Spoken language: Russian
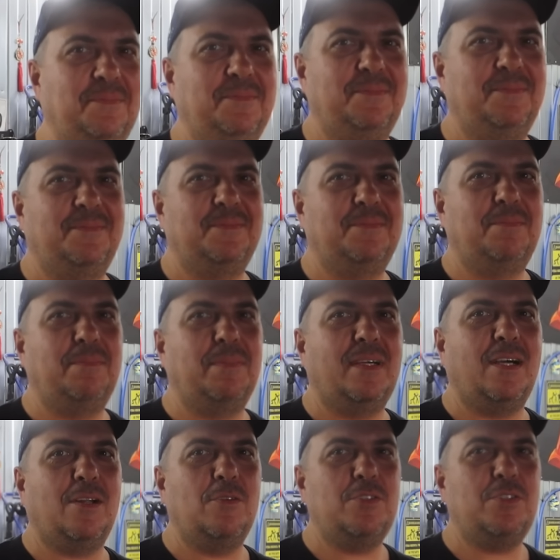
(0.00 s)
По-хорошему, да?
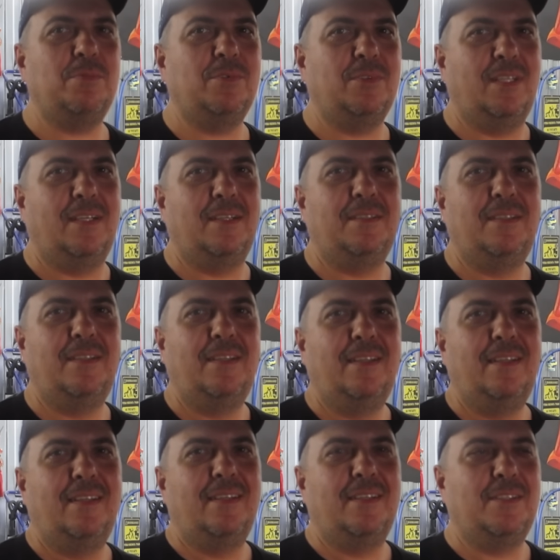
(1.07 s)
По-хорошему, да.
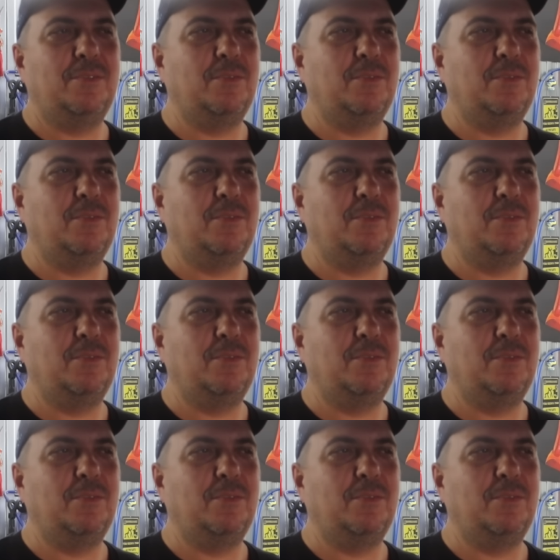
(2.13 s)
Понятно.